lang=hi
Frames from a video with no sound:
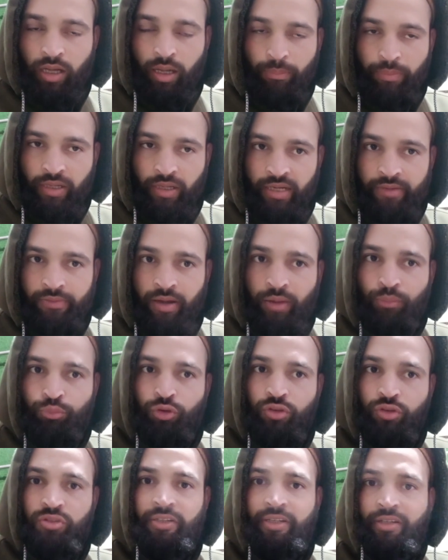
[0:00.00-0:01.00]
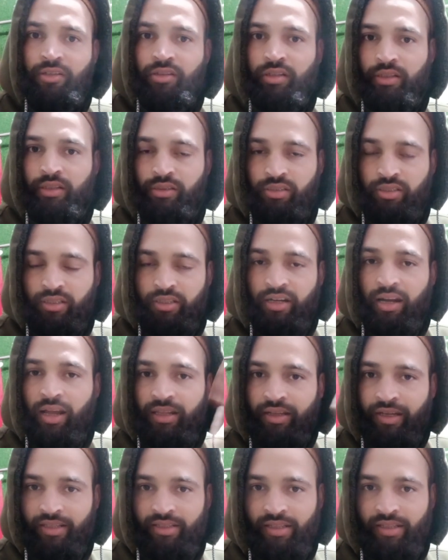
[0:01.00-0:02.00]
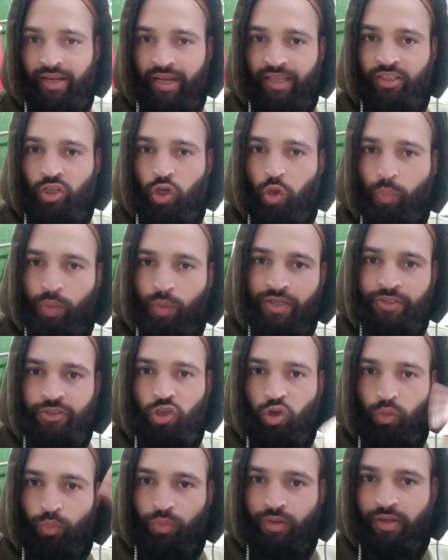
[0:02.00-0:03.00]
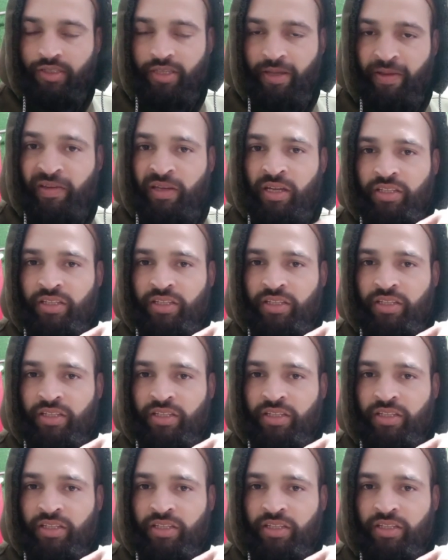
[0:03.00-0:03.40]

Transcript: प्लेटफॉर्म को स्क्रॉल करते रहते हो ऊपर नीचे ऊपर नीचे